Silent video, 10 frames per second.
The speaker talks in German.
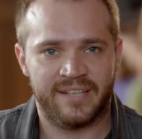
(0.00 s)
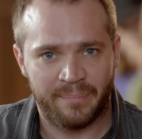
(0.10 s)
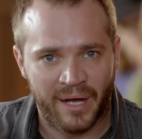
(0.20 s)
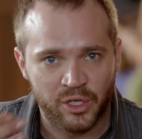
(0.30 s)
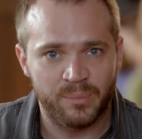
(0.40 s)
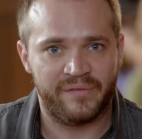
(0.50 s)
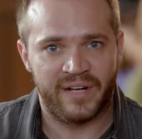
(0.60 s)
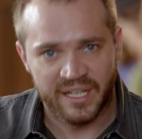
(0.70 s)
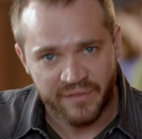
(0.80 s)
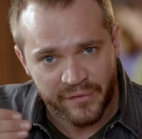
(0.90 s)
Dieser
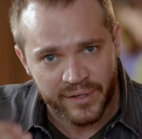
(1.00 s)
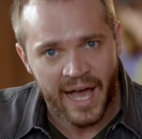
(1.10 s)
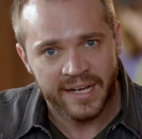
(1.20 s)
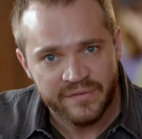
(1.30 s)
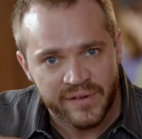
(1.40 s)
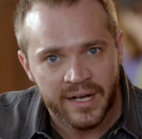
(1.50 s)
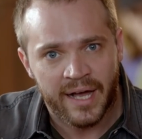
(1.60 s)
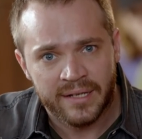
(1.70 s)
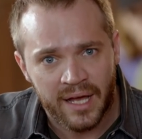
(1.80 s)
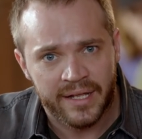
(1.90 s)
Banküberfall, das war von Anfang
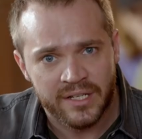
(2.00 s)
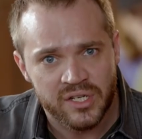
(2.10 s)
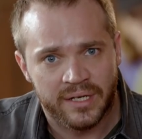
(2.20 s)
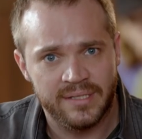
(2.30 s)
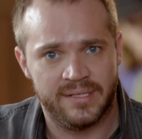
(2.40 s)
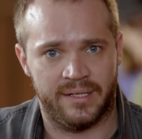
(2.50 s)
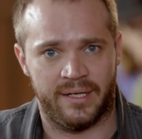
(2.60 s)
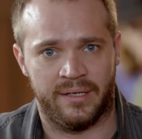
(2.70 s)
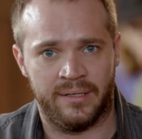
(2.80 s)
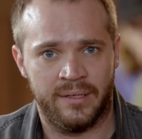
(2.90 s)
an Alene Scherins Idee.